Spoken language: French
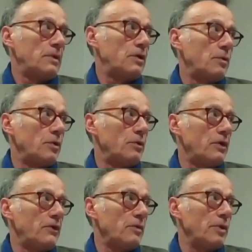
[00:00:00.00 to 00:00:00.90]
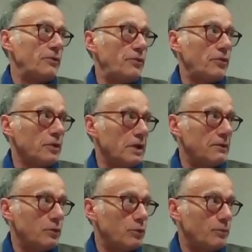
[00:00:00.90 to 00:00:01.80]
La communauté, ce n'est pas une fusion
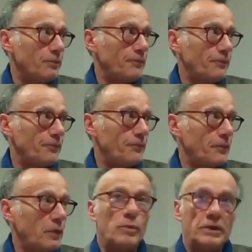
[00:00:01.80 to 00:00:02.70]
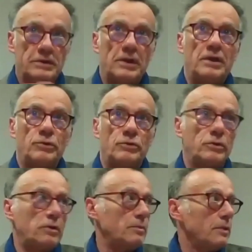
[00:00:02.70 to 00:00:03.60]
d'individus, du moins si elle est
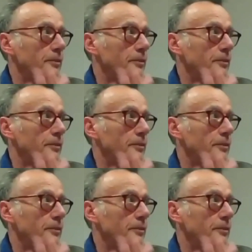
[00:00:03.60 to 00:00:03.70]
autonome.